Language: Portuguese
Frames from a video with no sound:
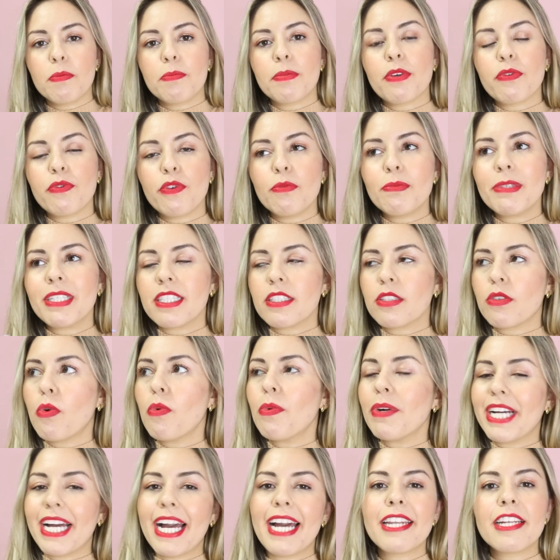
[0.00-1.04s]
Perfumes
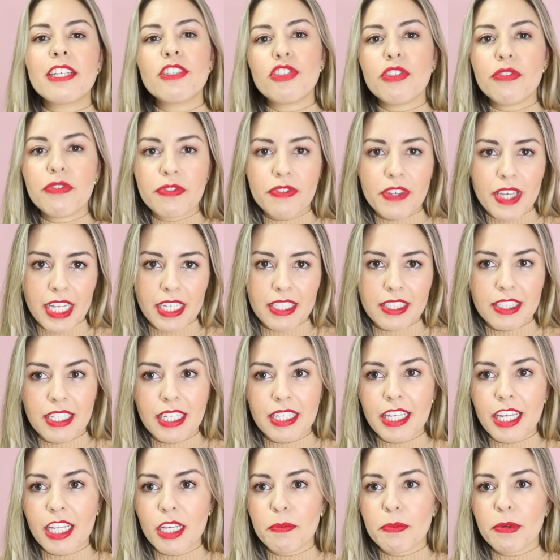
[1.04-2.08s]
com cara de festa,
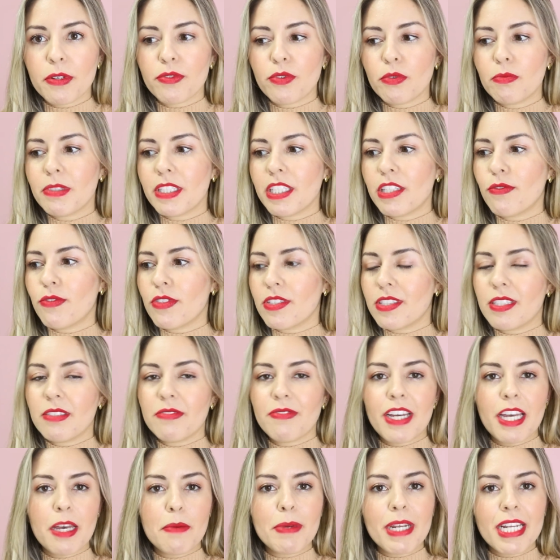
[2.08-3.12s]
aquele perfume que você
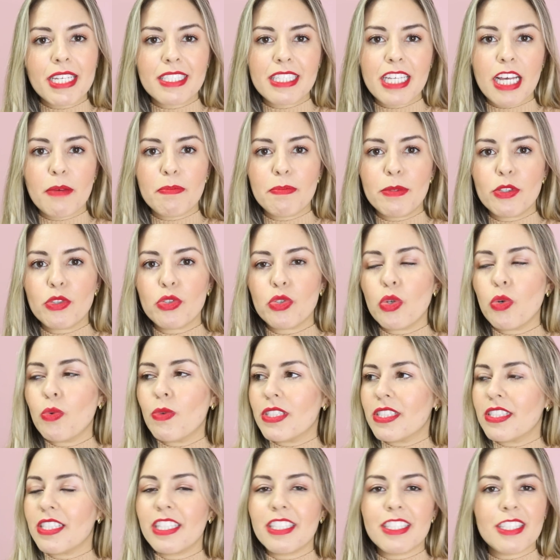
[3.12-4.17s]
vai abraçar a pessoa,
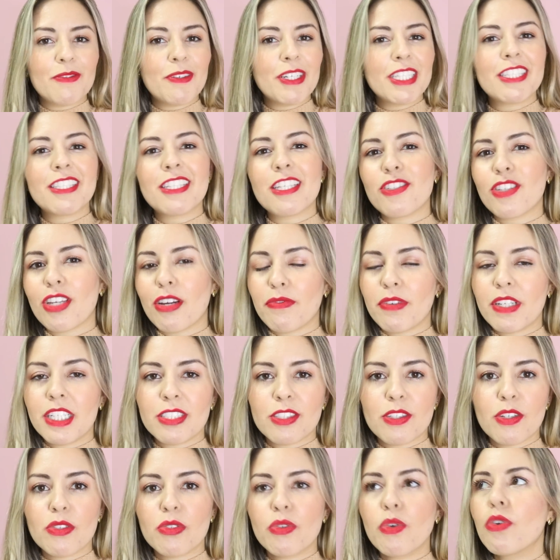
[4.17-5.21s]
assim, você vai desejar
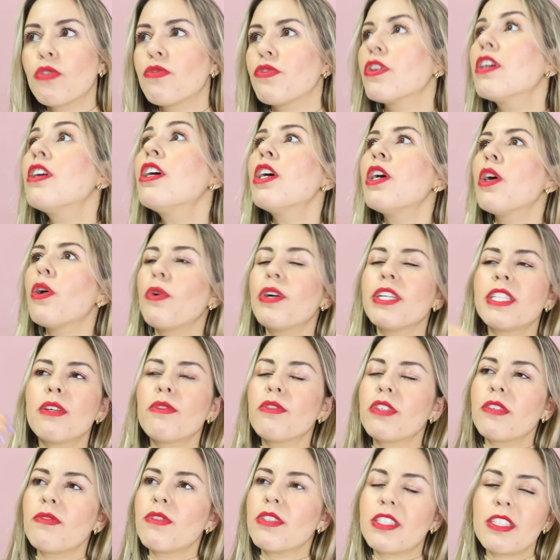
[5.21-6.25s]
feliz ano novo, ou
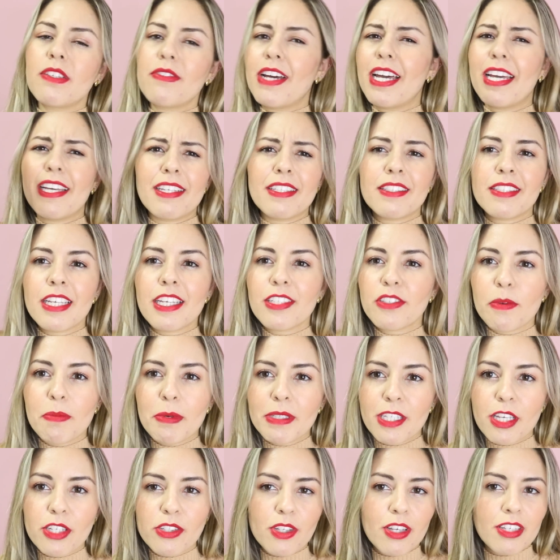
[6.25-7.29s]
então que você vai, que seja
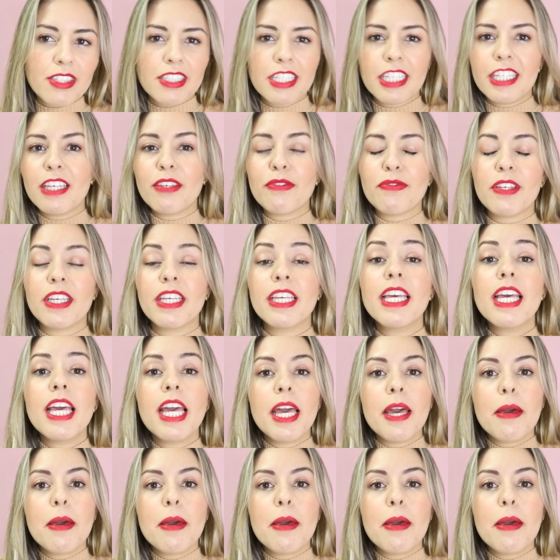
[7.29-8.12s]
passar sozinho, enfim,